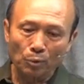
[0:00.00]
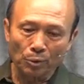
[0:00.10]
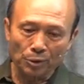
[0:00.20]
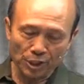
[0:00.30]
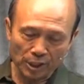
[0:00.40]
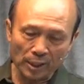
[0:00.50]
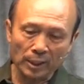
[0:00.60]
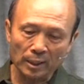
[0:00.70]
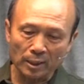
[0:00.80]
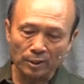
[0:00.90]
五
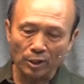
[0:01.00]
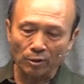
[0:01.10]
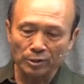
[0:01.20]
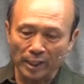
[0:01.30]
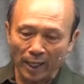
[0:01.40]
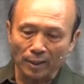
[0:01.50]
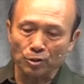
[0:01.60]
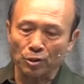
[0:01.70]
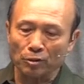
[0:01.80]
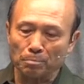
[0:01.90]
十个有
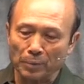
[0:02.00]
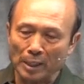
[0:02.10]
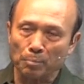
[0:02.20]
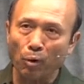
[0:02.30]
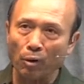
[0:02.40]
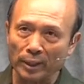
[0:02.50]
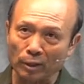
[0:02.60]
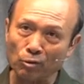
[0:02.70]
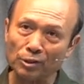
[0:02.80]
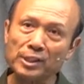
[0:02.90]
严重逼迫
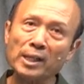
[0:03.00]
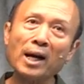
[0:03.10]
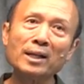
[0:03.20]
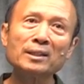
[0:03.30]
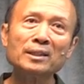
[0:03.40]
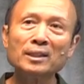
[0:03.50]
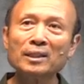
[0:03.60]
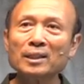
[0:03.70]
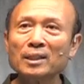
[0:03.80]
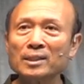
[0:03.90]
的国家，
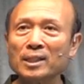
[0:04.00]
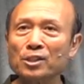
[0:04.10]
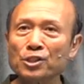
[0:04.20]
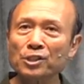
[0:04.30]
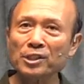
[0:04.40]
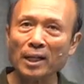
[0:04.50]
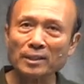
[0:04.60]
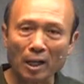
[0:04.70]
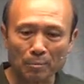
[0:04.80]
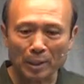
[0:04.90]
其实
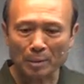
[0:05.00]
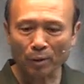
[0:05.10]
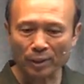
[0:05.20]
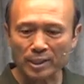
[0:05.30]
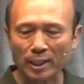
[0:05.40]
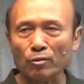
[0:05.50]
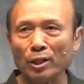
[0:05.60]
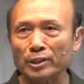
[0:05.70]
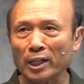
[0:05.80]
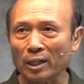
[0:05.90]
现在逼迫的情
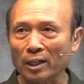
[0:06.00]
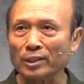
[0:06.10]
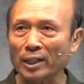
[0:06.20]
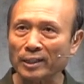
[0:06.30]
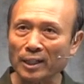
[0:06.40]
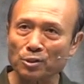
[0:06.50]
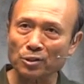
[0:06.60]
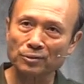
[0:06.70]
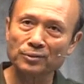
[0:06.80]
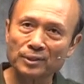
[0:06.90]
况越来越严
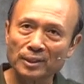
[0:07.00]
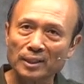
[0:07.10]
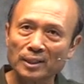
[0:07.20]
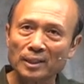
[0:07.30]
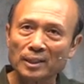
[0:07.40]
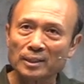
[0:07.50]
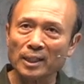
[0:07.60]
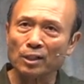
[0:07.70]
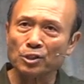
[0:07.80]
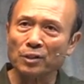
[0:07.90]
重，
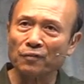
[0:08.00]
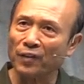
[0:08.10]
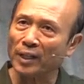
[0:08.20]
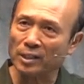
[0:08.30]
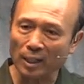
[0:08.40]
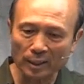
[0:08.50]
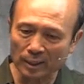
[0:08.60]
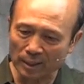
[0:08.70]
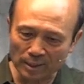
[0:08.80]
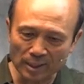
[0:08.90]
这个是非
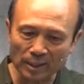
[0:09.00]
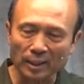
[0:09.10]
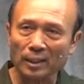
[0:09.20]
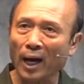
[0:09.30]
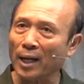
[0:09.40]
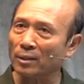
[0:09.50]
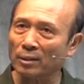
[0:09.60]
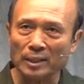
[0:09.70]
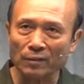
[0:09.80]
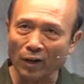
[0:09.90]
常可惜的。很
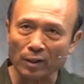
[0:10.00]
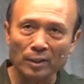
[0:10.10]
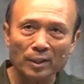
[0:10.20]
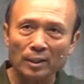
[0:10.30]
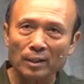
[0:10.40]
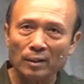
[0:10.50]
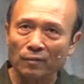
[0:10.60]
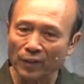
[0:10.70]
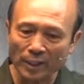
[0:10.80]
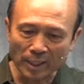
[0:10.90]
多地方
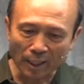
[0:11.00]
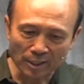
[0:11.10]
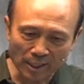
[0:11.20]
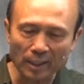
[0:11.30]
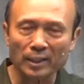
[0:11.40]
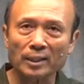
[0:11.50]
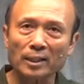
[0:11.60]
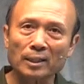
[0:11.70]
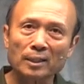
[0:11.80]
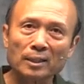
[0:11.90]
非常强烈
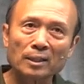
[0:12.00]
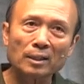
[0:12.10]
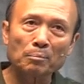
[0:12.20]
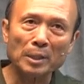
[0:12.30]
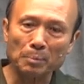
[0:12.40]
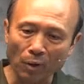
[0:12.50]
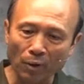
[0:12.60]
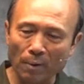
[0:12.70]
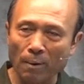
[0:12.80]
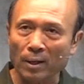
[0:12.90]
的逼
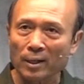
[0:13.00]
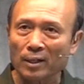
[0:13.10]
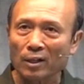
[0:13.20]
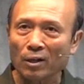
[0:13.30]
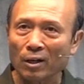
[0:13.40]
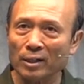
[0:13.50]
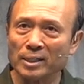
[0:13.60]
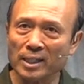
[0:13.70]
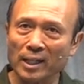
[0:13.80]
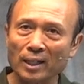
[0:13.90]
迫，
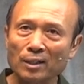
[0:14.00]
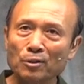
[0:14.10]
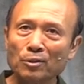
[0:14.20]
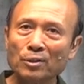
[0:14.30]
而且